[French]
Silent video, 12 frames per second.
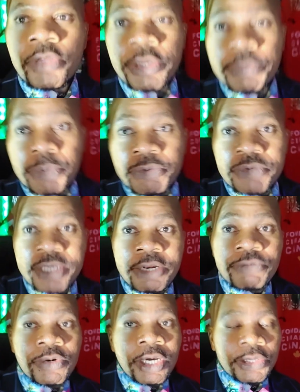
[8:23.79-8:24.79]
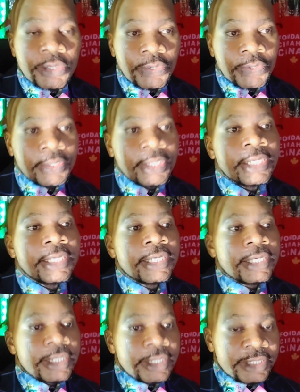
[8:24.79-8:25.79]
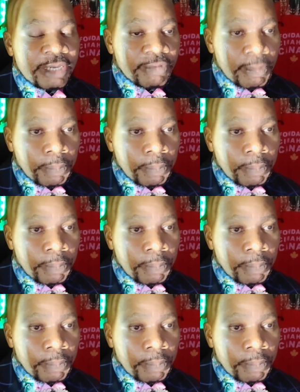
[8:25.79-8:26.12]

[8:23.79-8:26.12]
Et puis, vous allez voir que ça va